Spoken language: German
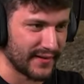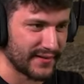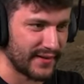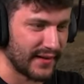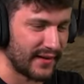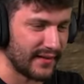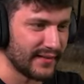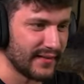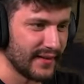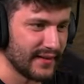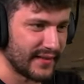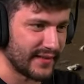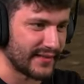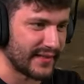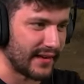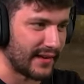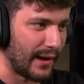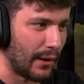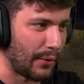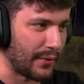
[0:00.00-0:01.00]
Ist ja, das
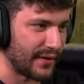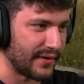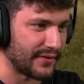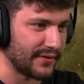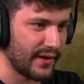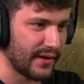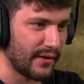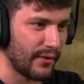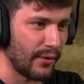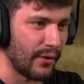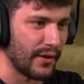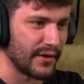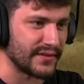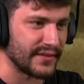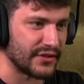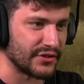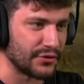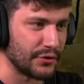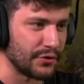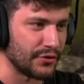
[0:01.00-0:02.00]
ist ja laut. Ist, oh,
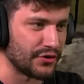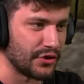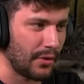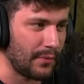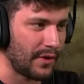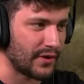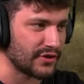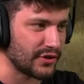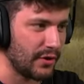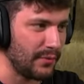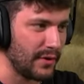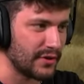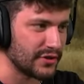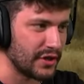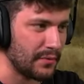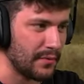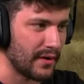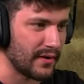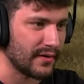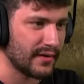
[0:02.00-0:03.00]
ist das schön. Ja. Schau mal, schau mal,
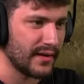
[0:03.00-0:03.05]
schau mal.